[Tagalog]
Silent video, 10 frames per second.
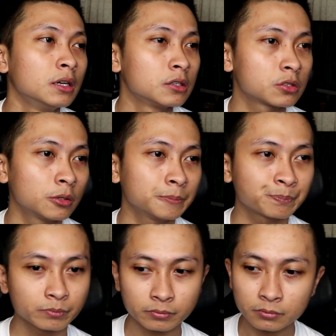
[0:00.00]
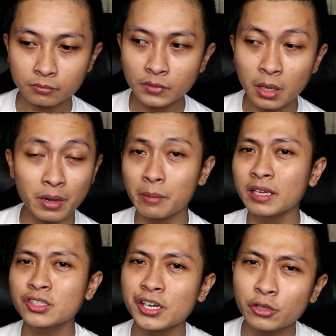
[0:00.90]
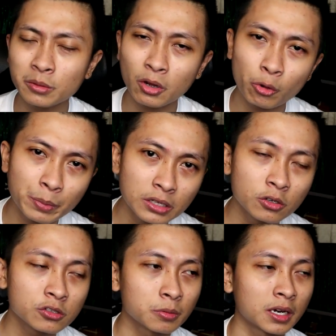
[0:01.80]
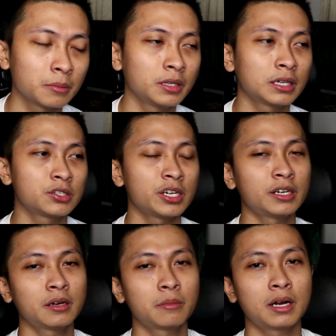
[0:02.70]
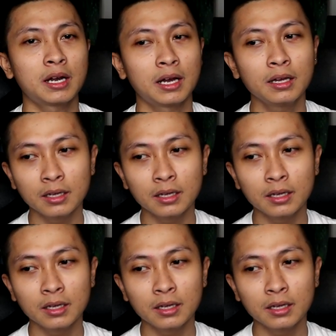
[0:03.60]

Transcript: So, Marami nag-share doon ng mga opinions, marami nag-share ng mga